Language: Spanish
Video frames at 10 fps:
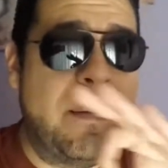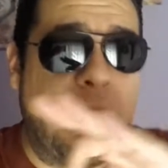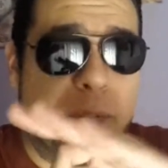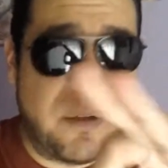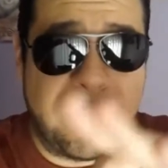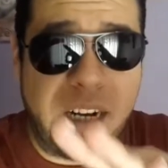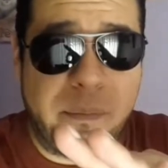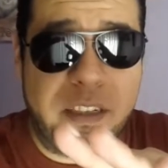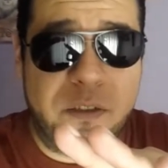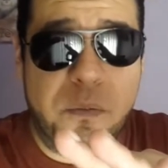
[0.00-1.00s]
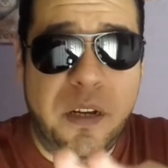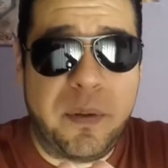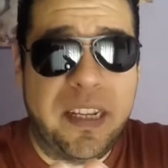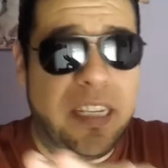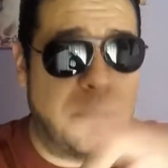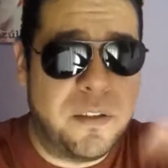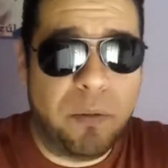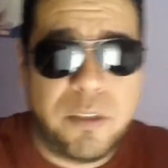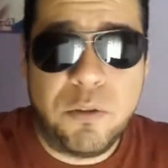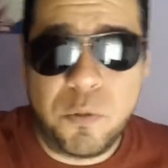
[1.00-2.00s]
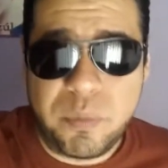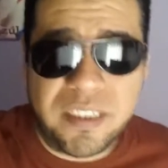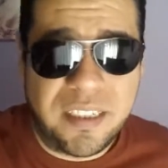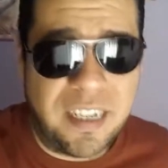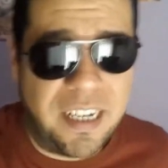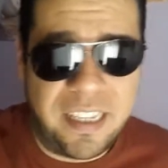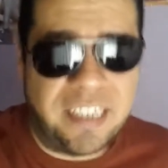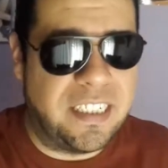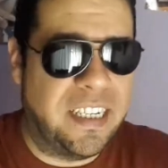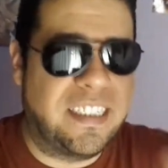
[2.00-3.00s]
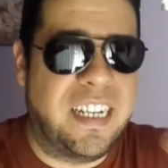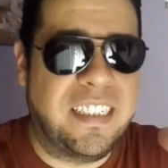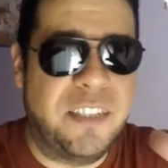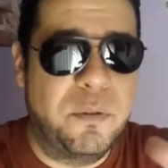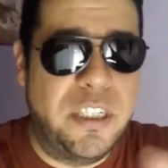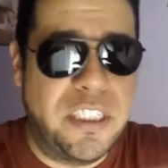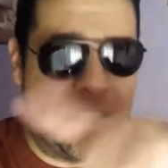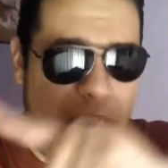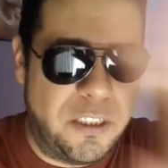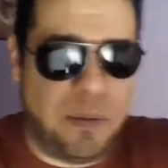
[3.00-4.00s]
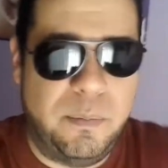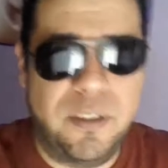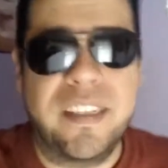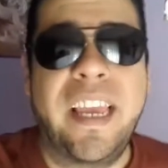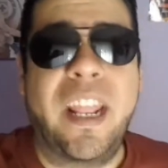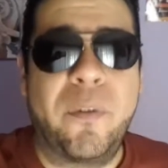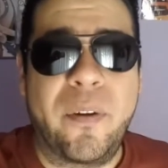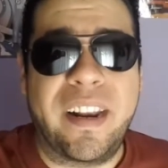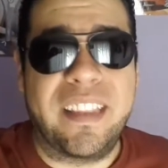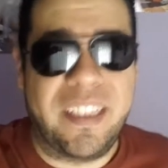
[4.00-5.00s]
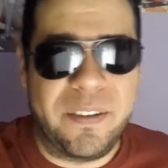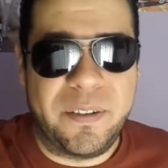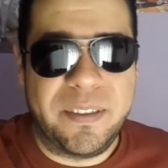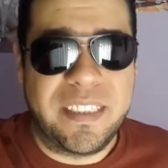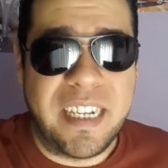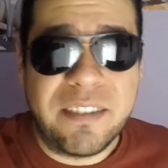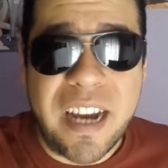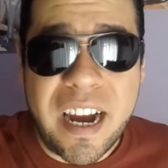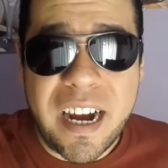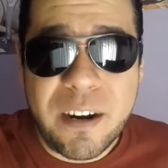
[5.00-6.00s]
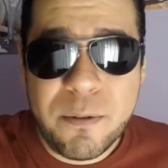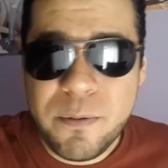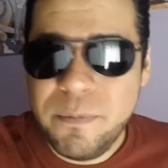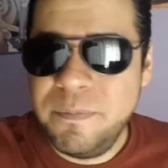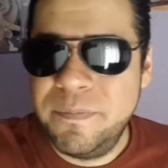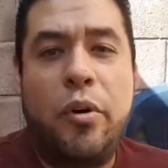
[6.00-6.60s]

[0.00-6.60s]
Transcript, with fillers: Espero se la pasen súper bien. Les mando besos en su pinche marca derecha, ya sea la sándwich. Y nos vemos en un ratito. Chao, chao.